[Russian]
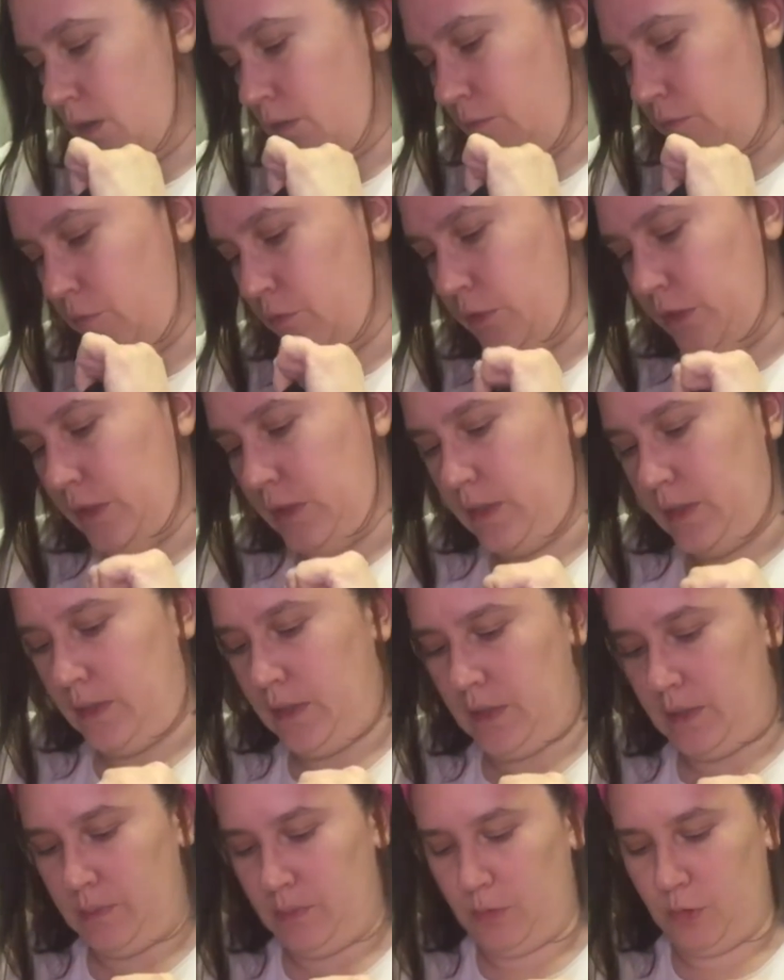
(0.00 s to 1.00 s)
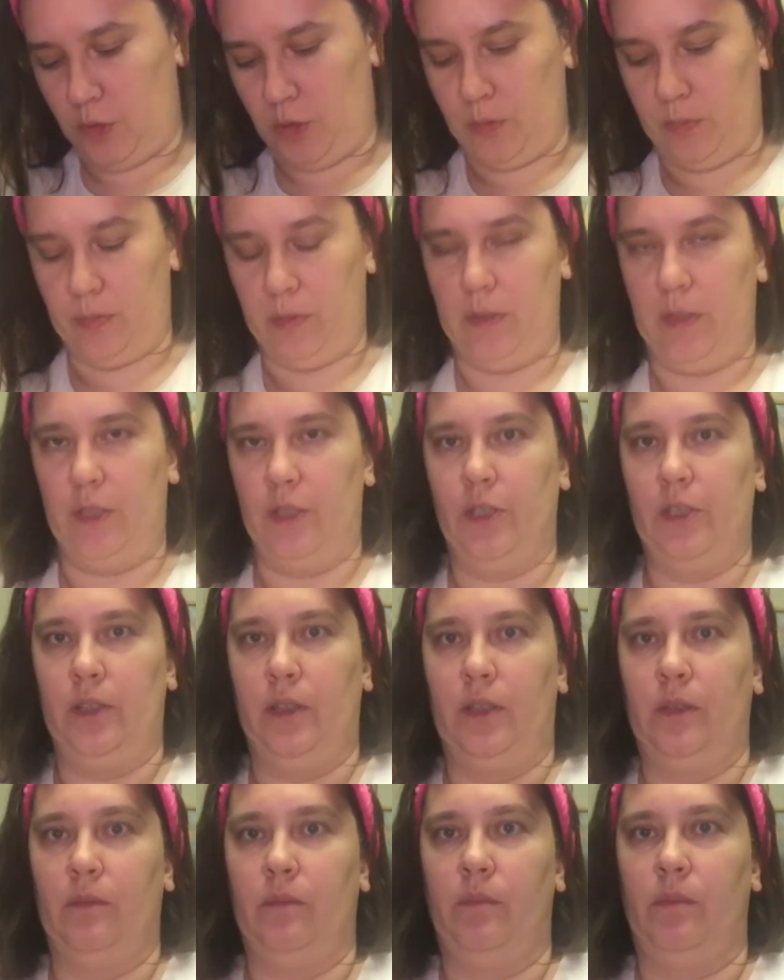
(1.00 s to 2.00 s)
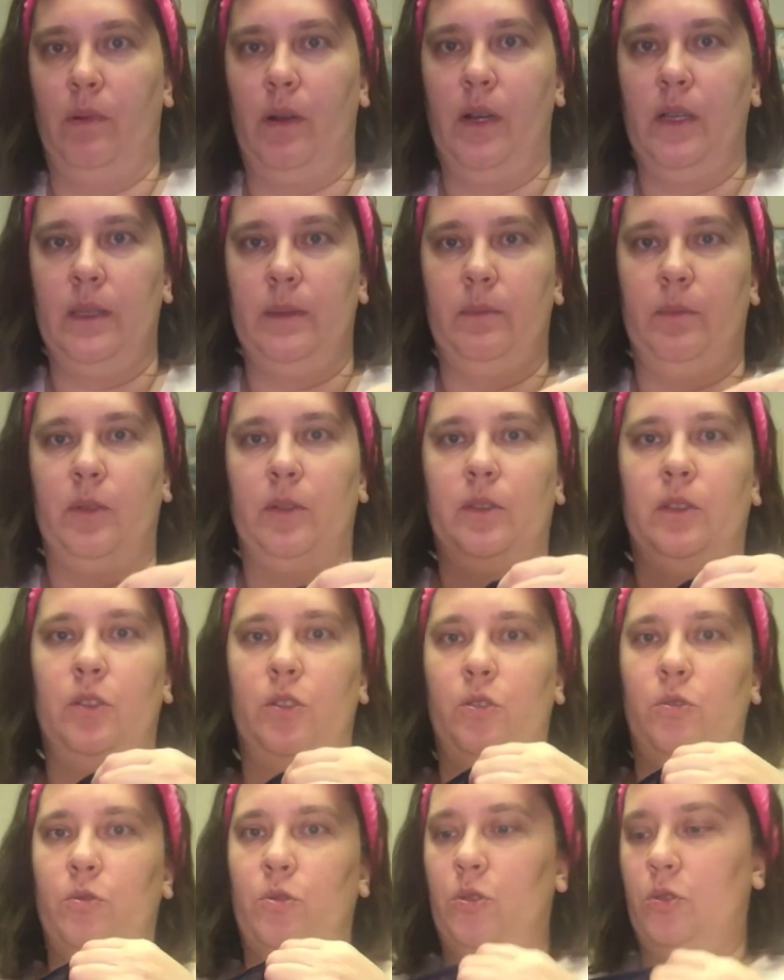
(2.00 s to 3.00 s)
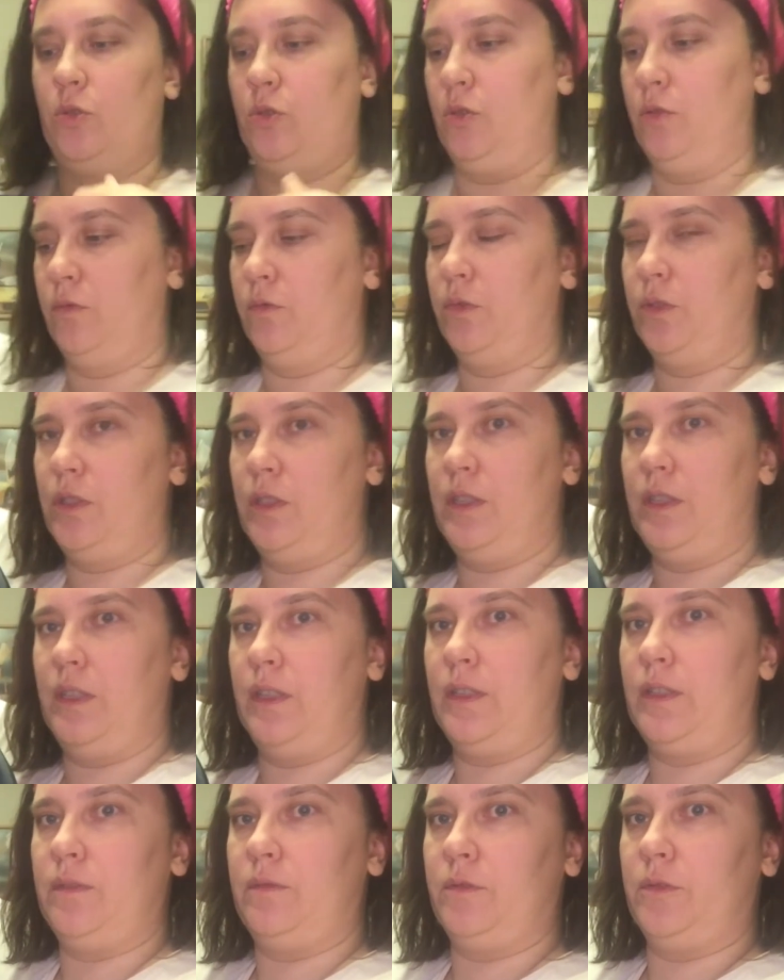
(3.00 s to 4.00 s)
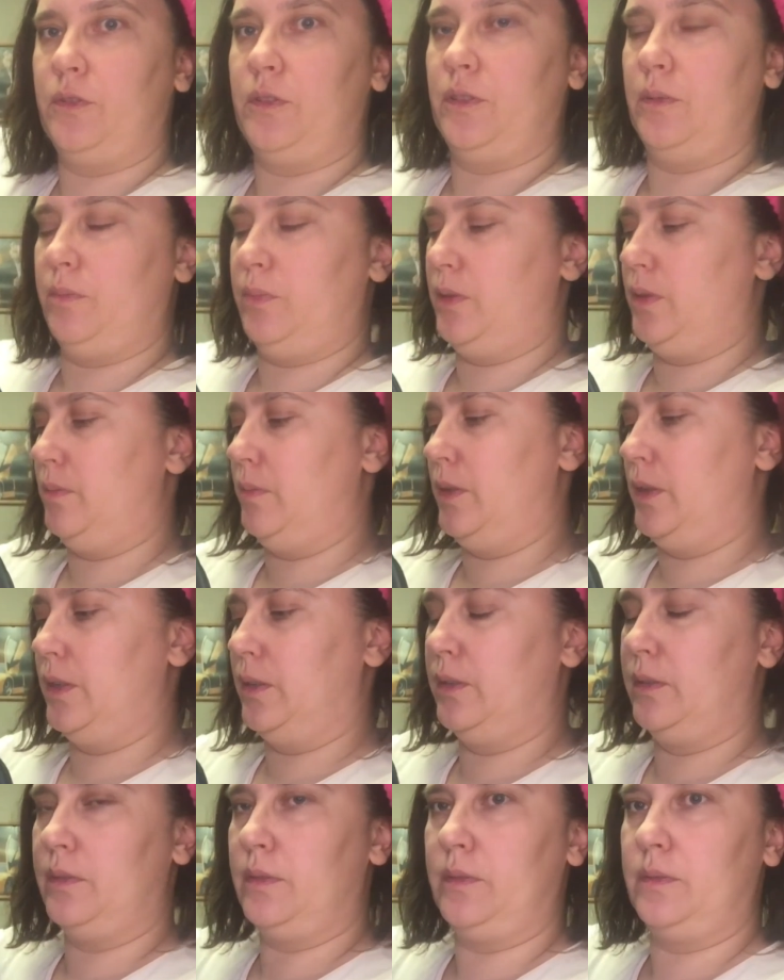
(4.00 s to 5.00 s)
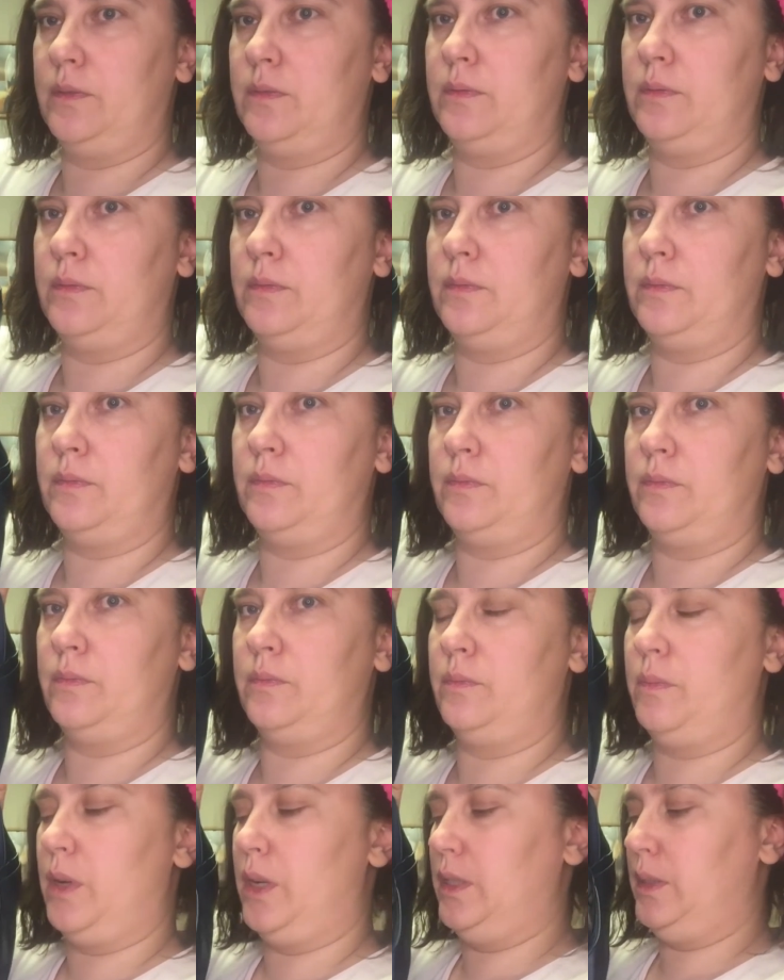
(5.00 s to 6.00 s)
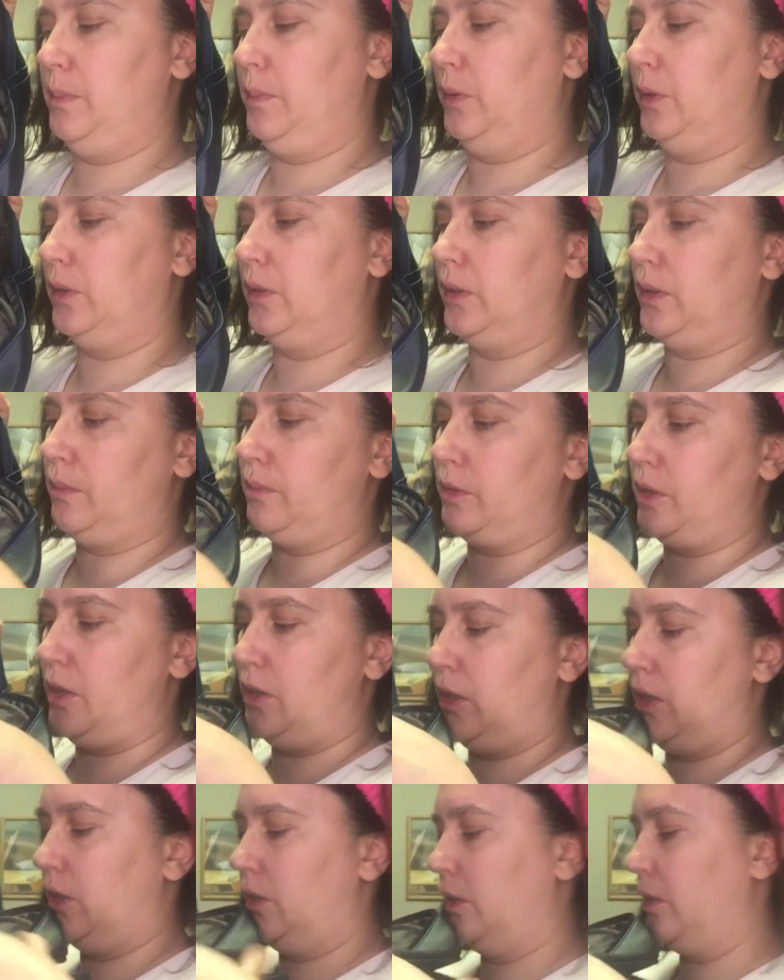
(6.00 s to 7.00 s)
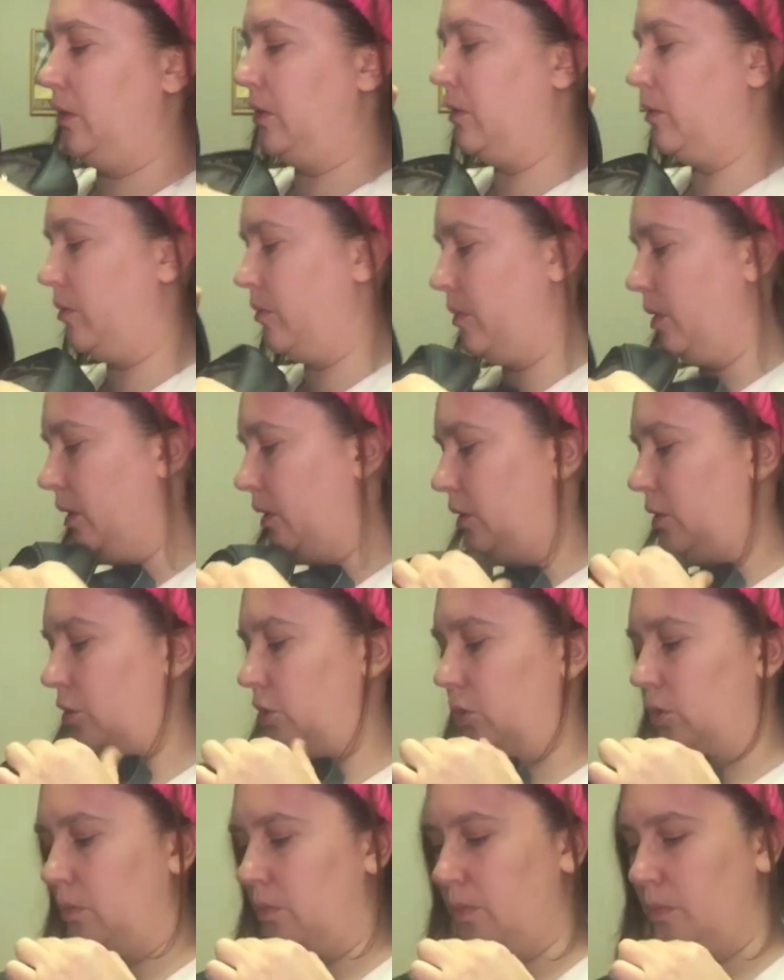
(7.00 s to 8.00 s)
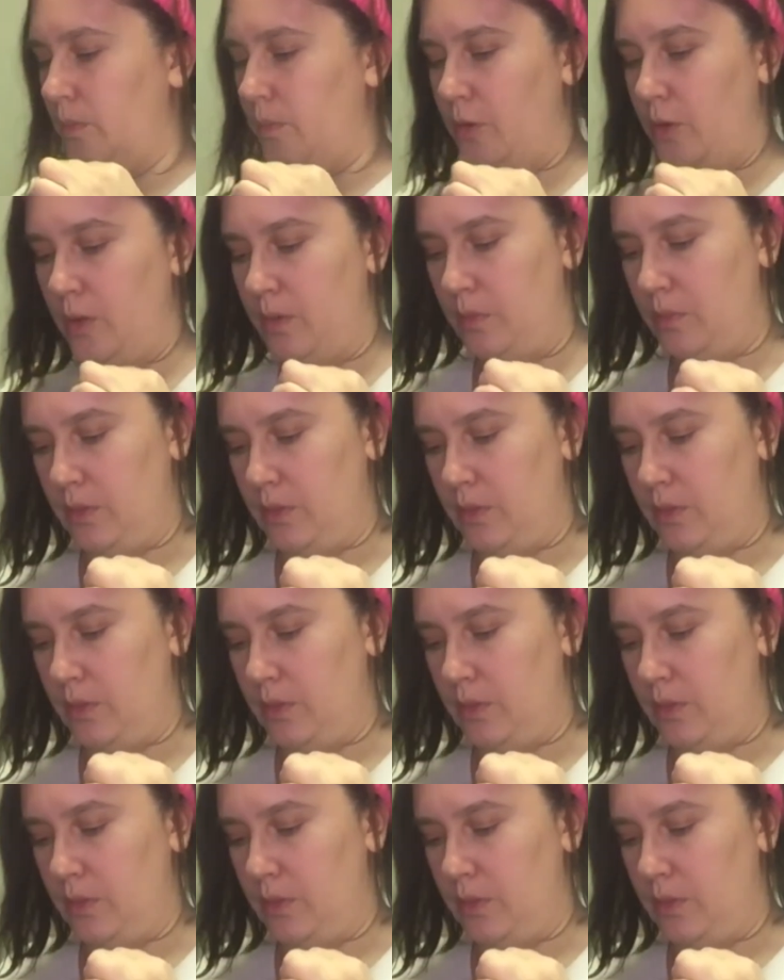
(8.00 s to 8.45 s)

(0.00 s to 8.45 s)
Вот, а здесь можно положить там паспорт, еще что-то вот здесь вот, например паспорт, там какие-то документы, чтобы более